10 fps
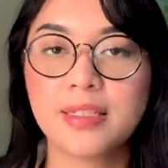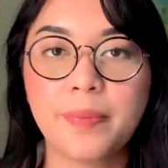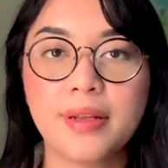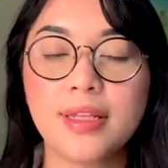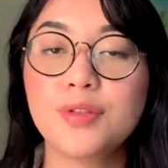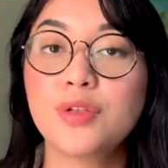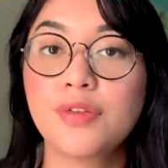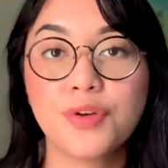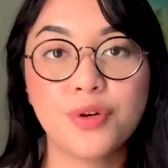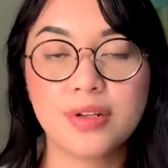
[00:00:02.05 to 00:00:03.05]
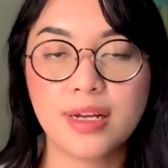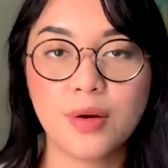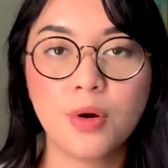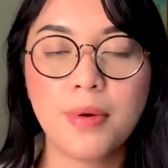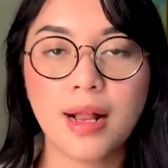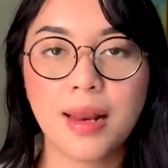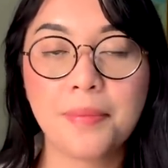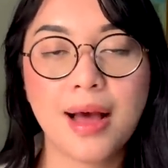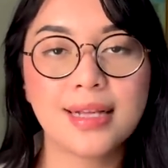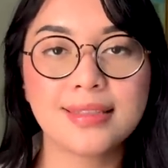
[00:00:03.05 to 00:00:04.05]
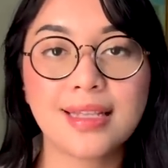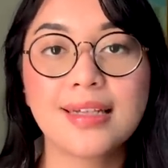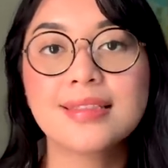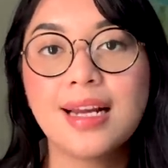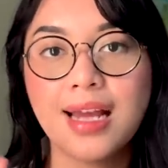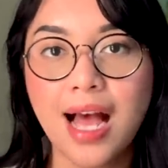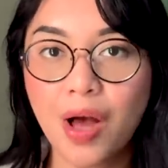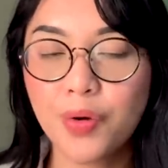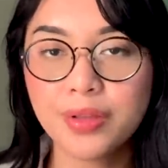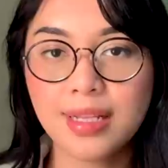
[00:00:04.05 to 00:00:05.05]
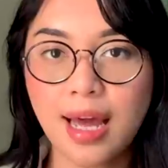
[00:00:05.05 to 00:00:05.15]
Seperti judul videonya, gue bakalan bahas tentang tryout